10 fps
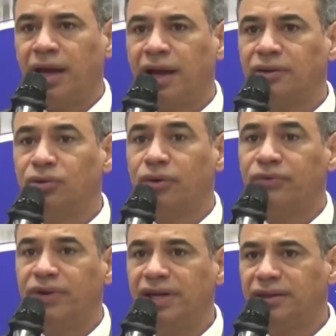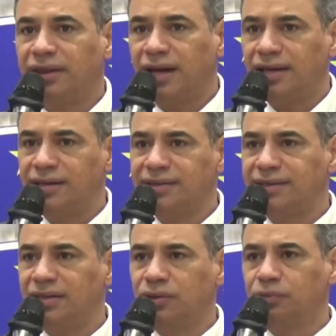é
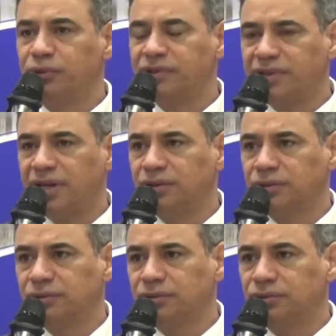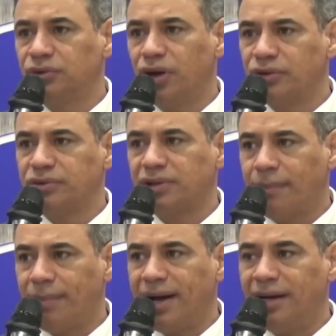95% do nosso
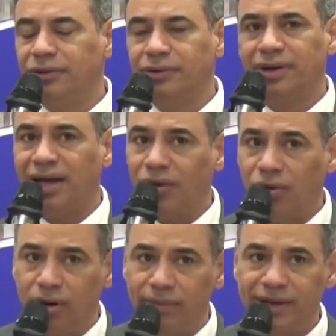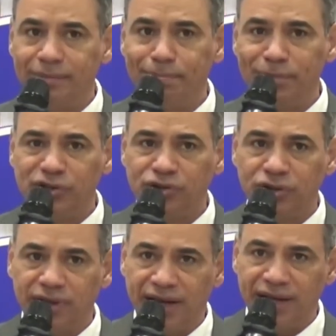trabalho é obra
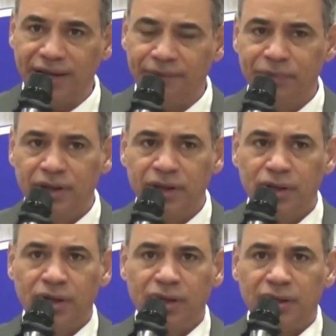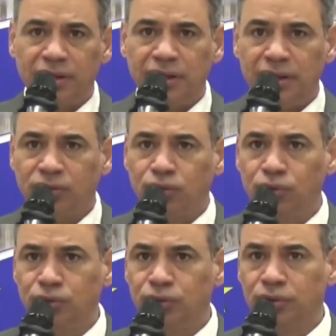missionária. E
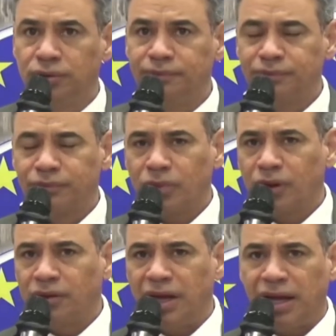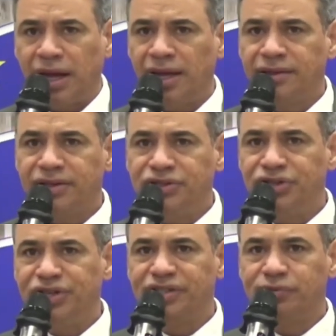tudo é, entre
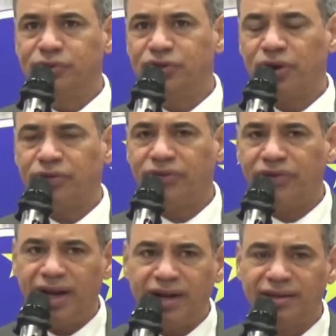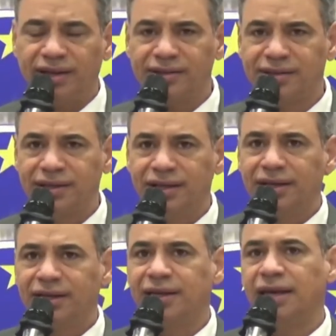dízimos e ofertas
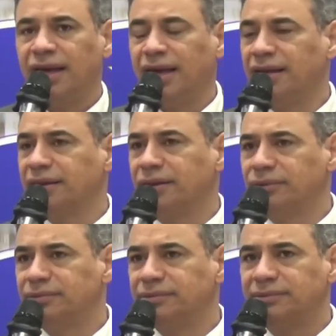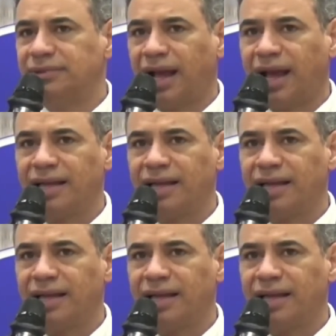que entram na